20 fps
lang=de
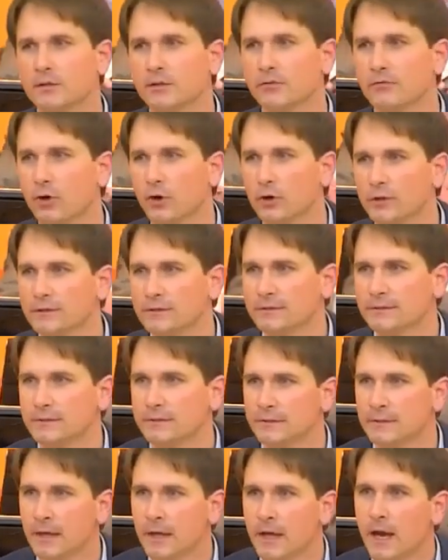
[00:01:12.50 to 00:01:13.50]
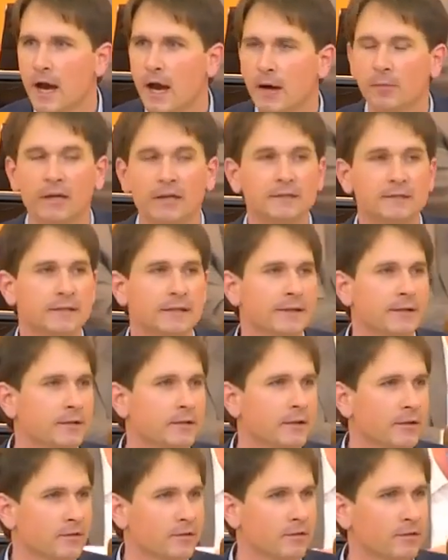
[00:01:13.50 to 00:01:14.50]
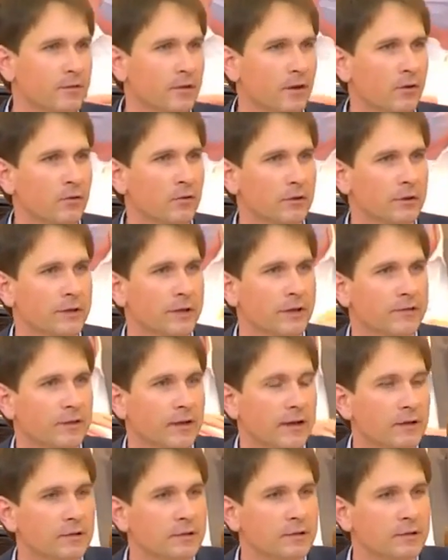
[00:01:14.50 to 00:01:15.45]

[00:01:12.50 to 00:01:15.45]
gefolgt sind. Aber ich denke, das ist auch in der Sache